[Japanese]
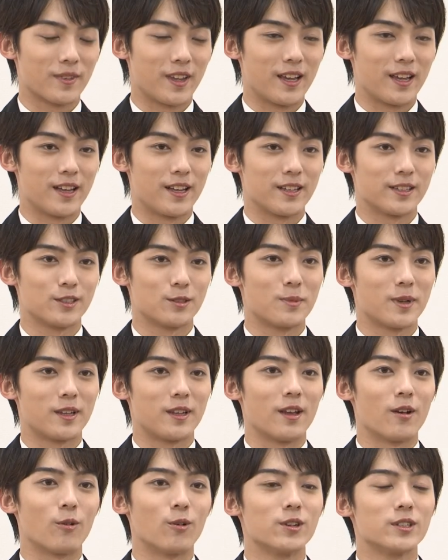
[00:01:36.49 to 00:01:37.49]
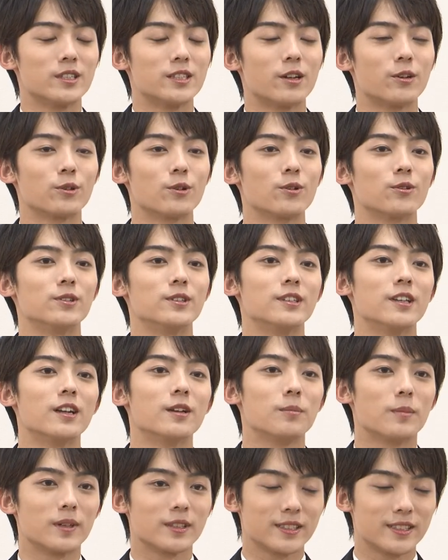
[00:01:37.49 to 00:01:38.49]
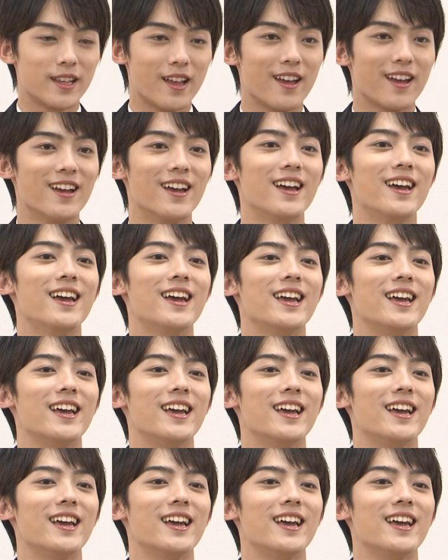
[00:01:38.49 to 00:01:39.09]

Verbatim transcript: えー、全てオリジナル曲になりまして、